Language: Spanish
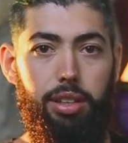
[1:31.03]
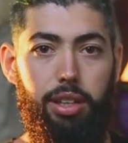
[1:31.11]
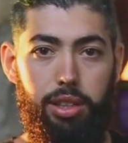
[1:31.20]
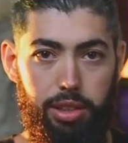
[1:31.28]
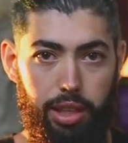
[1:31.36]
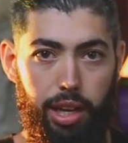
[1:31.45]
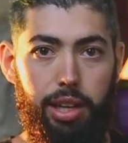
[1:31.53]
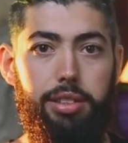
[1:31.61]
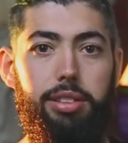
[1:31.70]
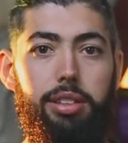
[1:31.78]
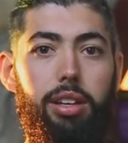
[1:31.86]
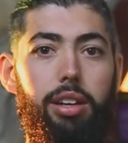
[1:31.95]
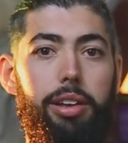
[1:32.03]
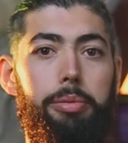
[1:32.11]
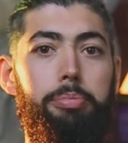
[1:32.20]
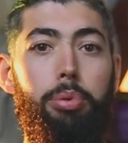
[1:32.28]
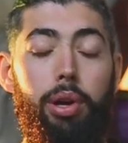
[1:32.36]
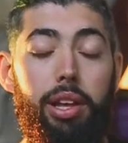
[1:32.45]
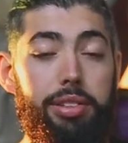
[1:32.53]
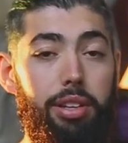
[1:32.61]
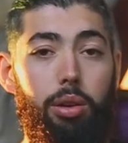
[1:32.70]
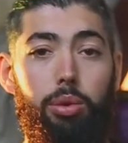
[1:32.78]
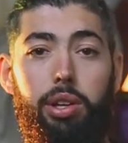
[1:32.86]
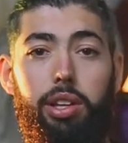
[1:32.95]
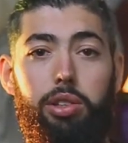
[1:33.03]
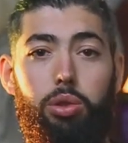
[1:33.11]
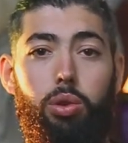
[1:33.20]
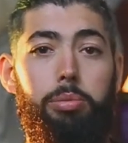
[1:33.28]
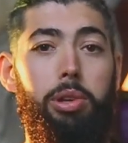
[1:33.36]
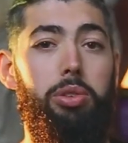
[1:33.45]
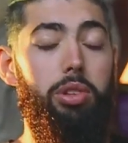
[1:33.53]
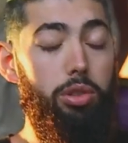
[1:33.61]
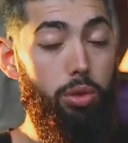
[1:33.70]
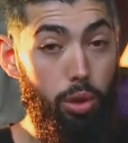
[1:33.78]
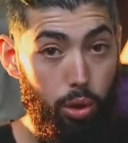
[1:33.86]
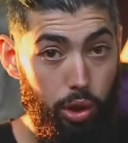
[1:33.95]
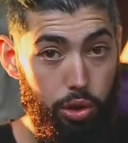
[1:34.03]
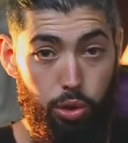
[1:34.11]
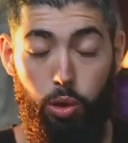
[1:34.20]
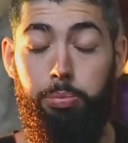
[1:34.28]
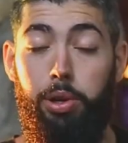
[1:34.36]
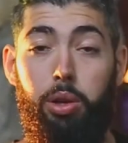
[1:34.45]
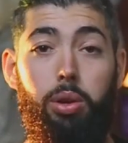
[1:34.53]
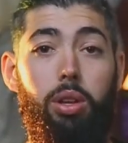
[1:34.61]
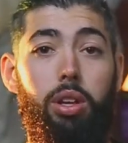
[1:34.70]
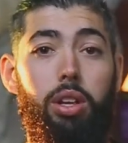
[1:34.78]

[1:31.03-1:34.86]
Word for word: este análisis les pueda servir de ayuda, al menos eso es lo que yo espero,